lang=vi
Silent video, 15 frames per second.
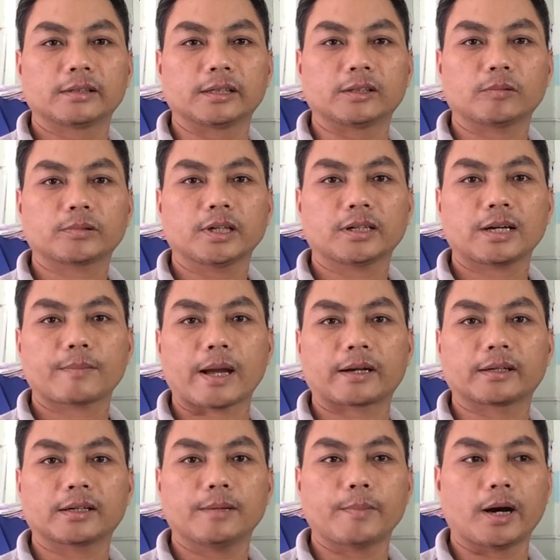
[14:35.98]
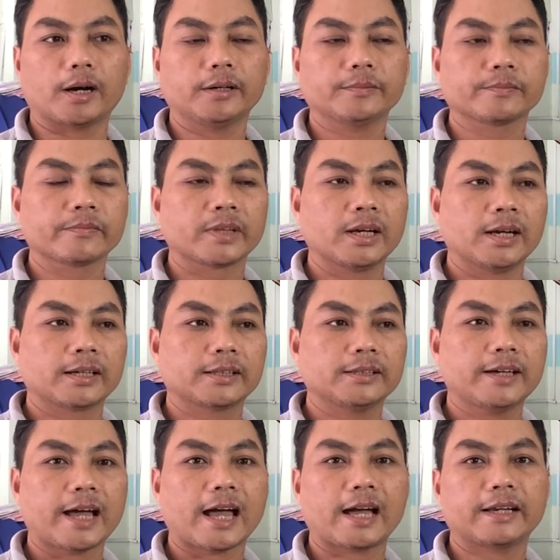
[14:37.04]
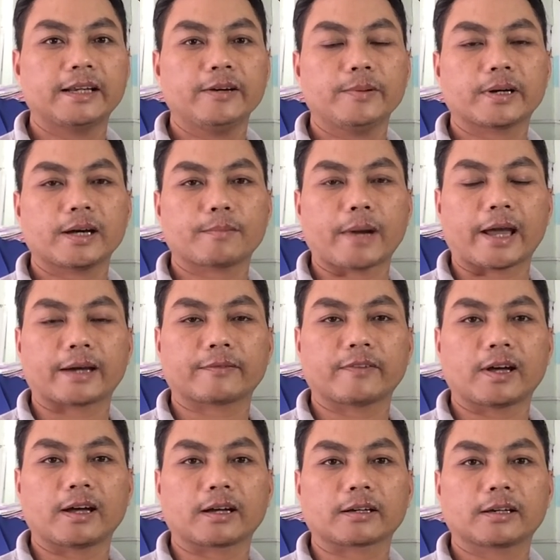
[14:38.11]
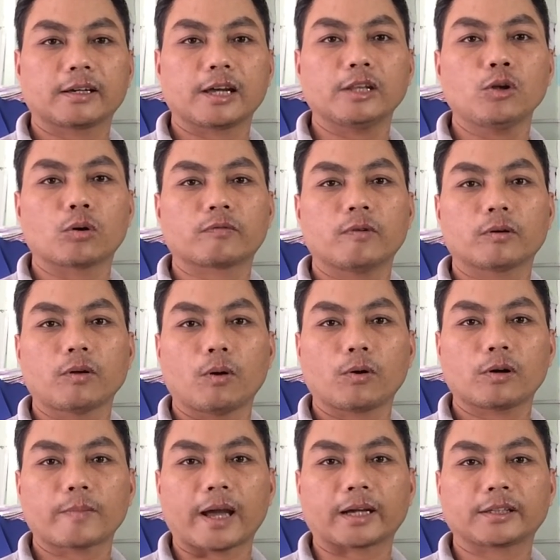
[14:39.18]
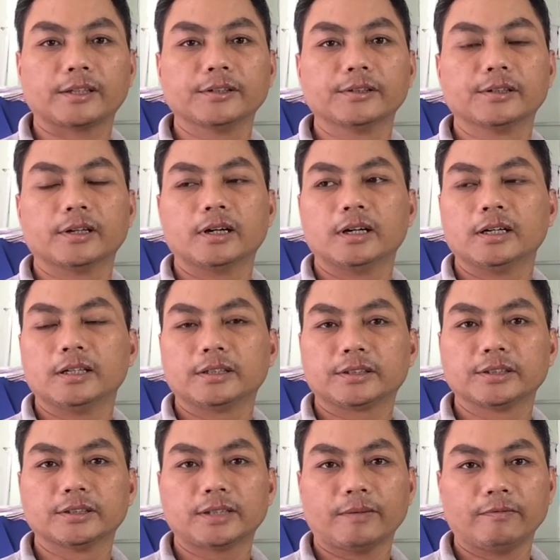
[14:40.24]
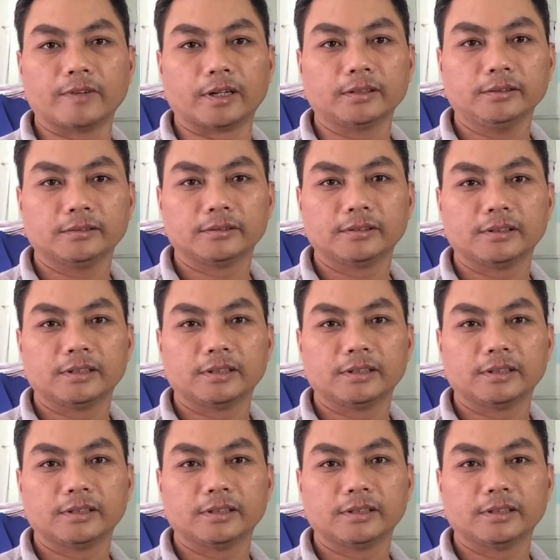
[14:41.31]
thì tốt nhất các bạn đừng có mở cái thứ hai nếu mà các bạn và cái kỹ thuật photo của các bạn chưa chưa nắm vững